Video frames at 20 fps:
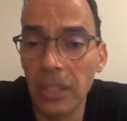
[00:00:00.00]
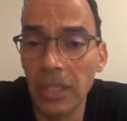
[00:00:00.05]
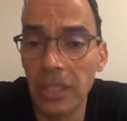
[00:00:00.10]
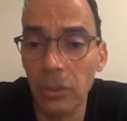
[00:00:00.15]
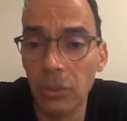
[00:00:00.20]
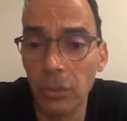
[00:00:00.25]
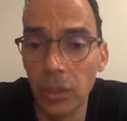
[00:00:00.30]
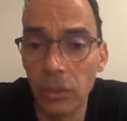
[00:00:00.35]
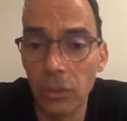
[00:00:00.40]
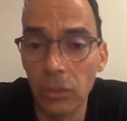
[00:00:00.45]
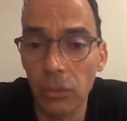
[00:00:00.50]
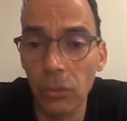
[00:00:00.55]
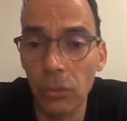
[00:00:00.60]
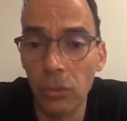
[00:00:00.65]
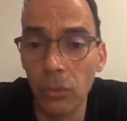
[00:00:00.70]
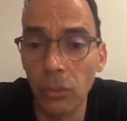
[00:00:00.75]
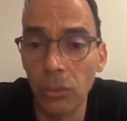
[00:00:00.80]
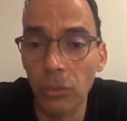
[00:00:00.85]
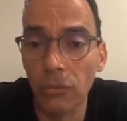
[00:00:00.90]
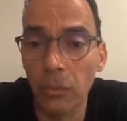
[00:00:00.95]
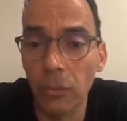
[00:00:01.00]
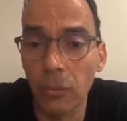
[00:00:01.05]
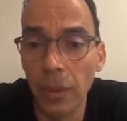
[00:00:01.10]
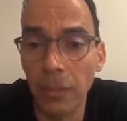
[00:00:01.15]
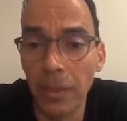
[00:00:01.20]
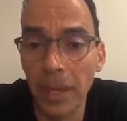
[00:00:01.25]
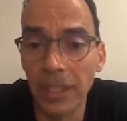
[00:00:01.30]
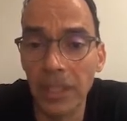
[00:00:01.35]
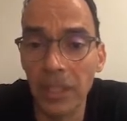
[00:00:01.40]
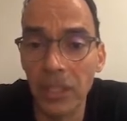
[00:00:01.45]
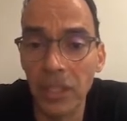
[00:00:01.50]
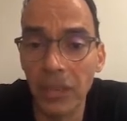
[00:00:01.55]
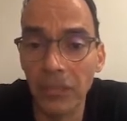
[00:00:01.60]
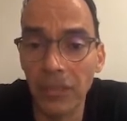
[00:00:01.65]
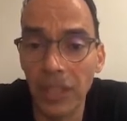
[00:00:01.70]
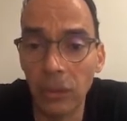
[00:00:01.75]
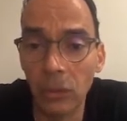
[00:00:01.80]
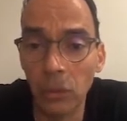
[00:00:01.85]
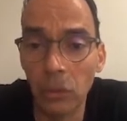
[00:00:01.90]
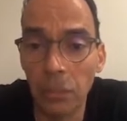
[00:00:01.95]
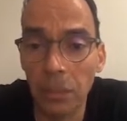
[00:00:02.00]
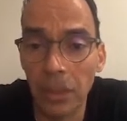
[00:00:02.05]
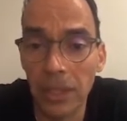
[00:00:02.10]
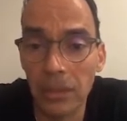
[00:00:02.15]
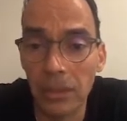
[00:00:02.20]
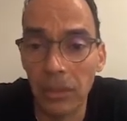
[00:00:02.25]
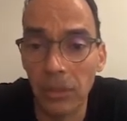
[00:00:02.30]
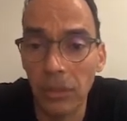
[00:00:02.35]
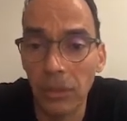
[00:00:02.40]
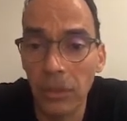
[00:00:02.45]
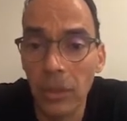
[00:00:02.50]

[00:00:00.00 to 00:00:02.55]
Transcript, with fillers: situations où on ne veut pas partager avec d'autres personnes.